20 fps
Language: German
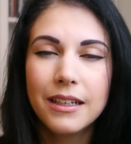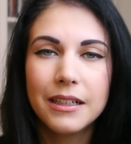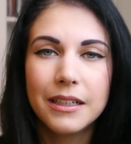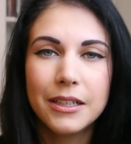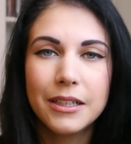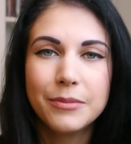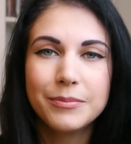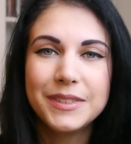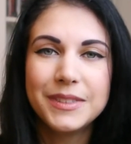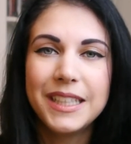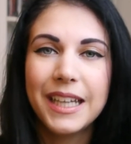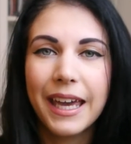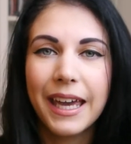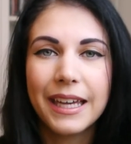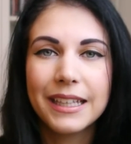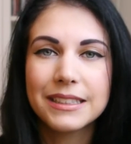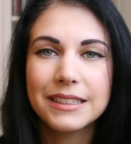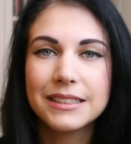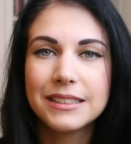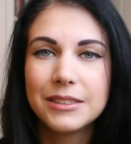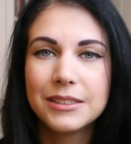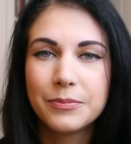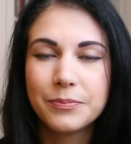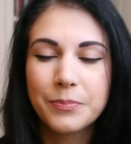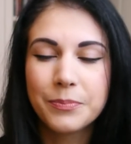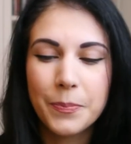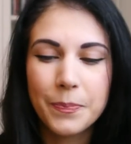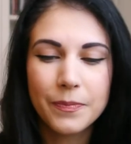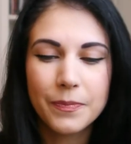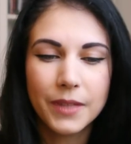ähm,
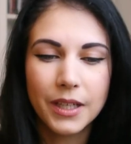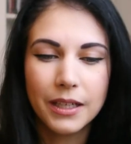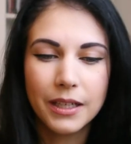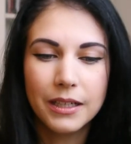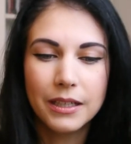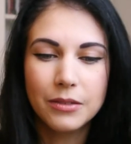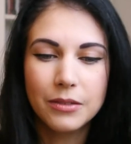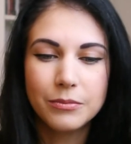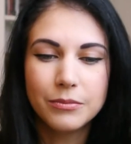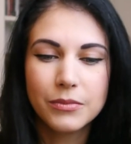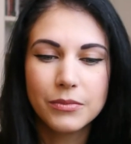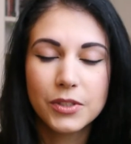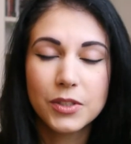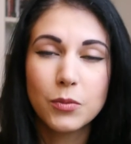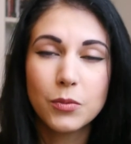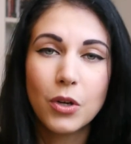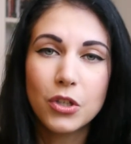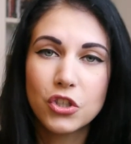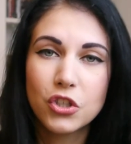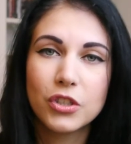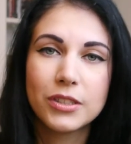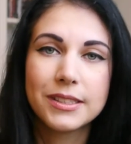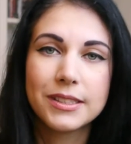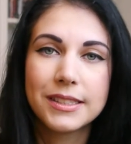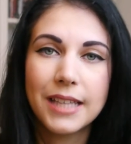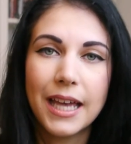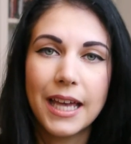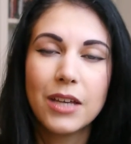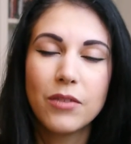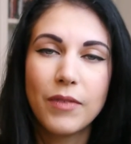direkten ähm,
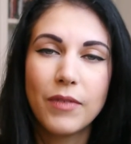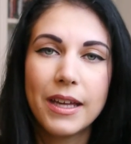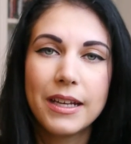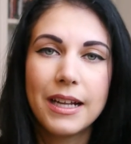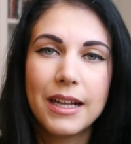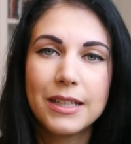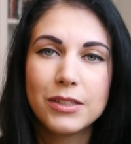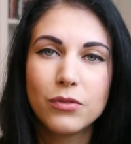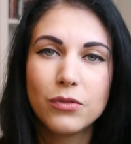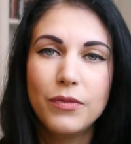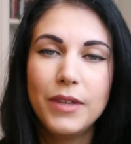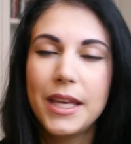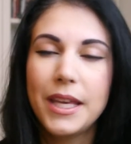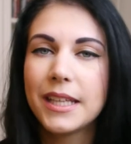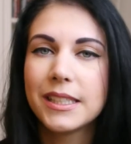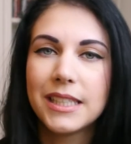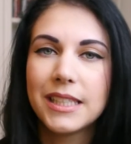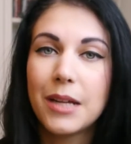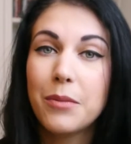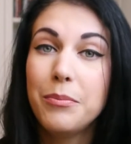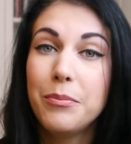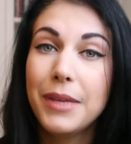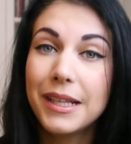Swatches zeigen werde, also wie ich es an